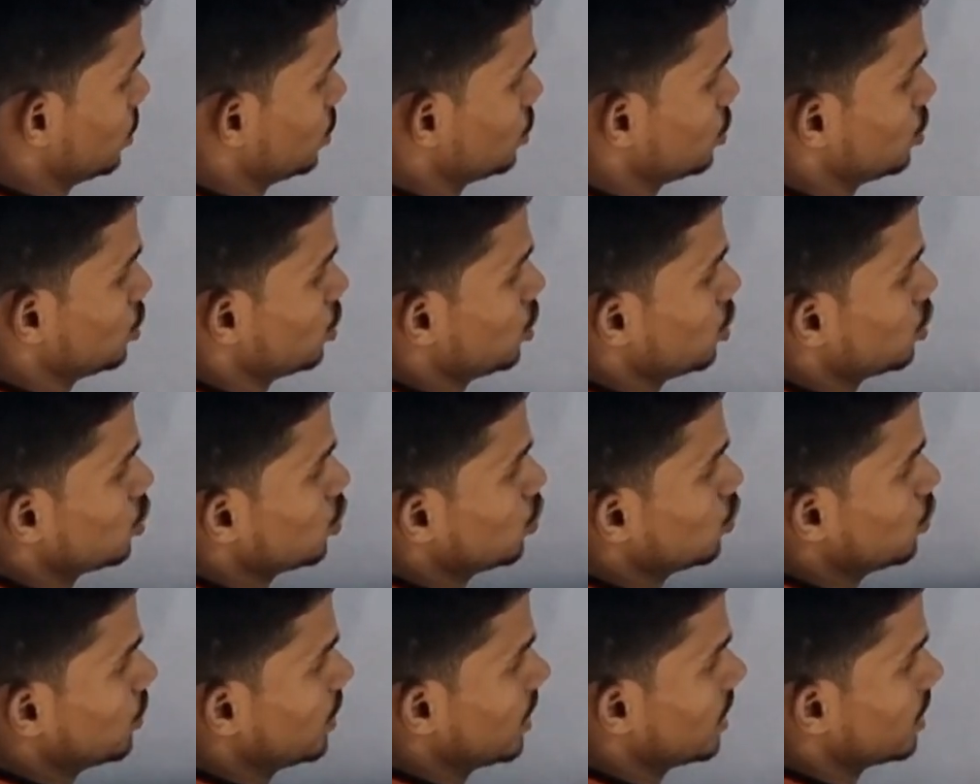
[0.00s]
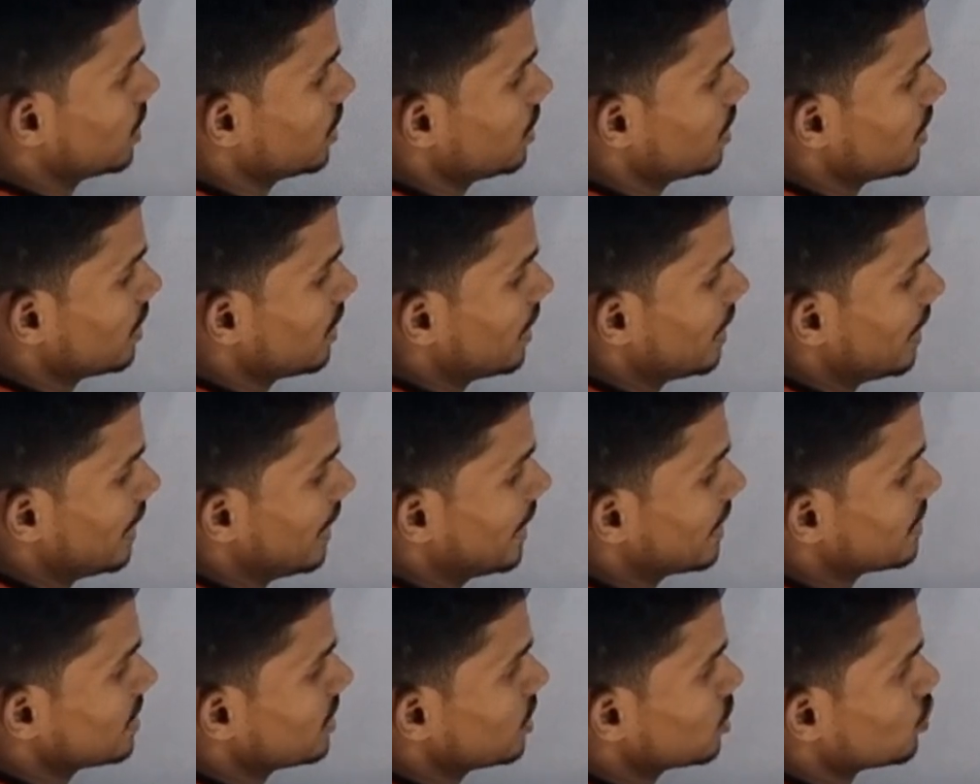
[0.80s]
जीरो टू वन
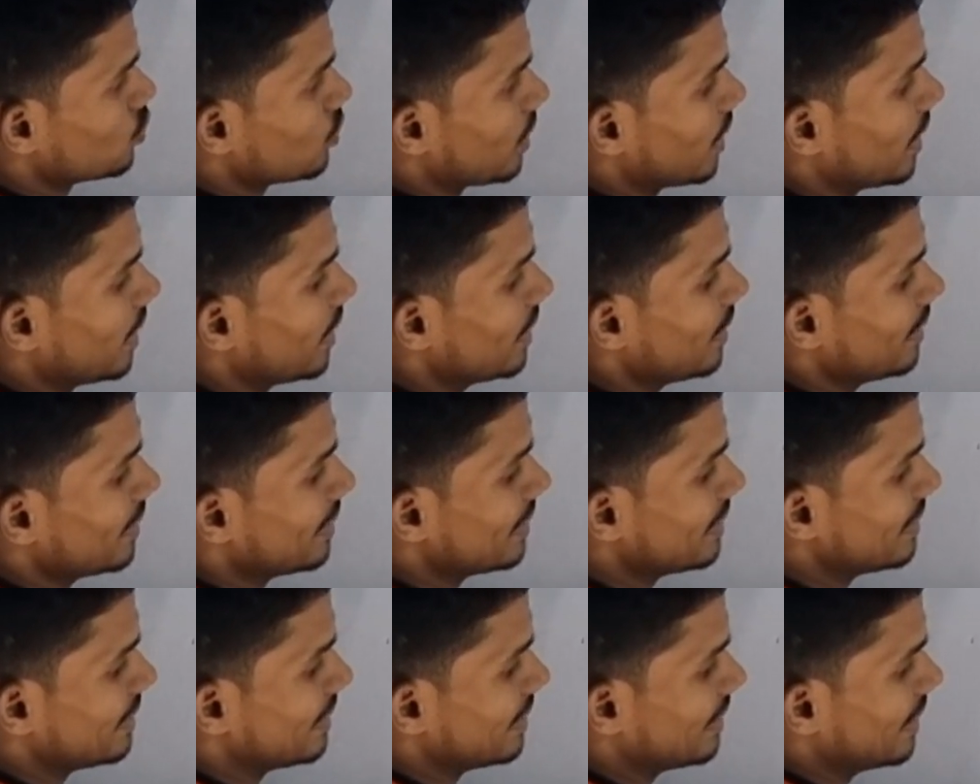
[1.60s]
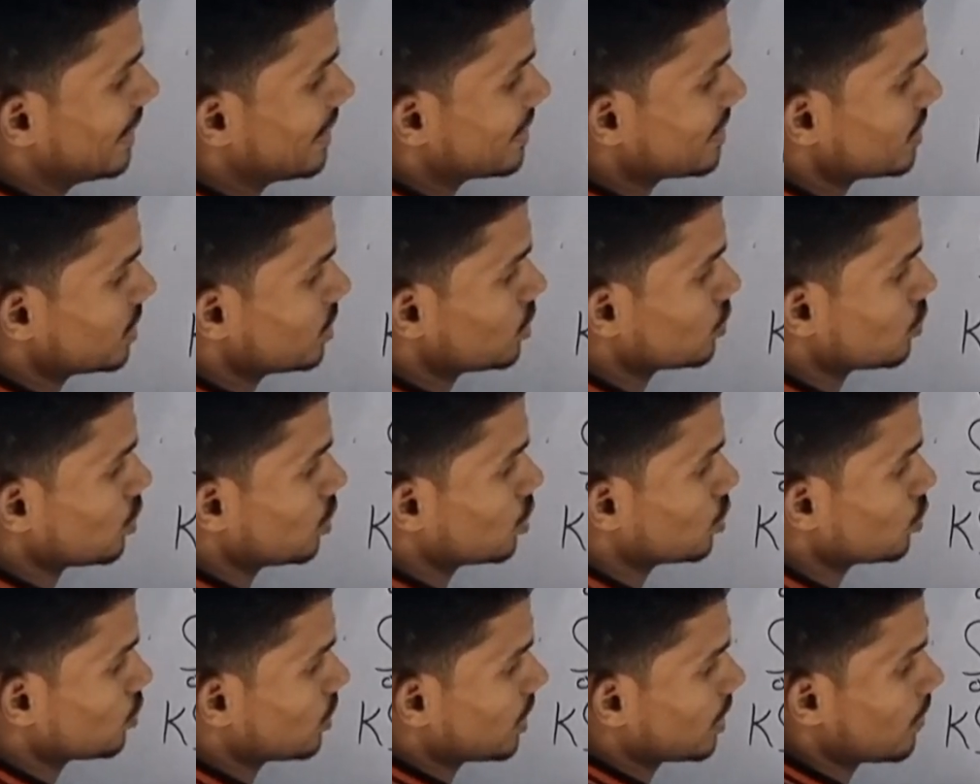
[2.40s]
एक्स स्क्वायर डी एक्स इज
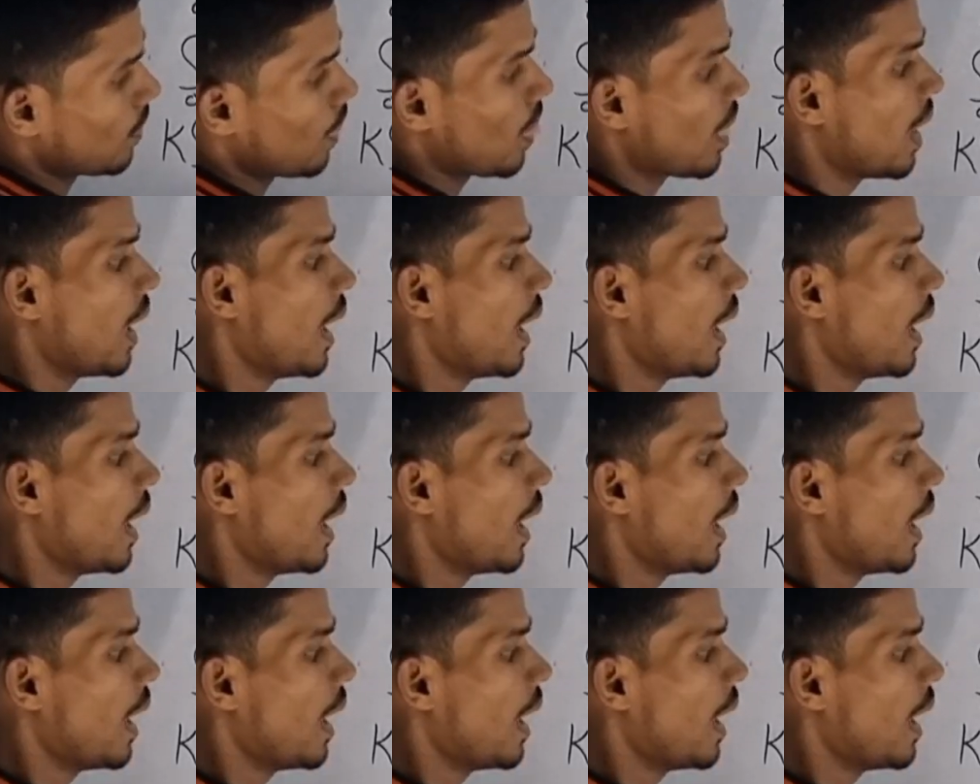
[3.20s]
इक्वल टू वन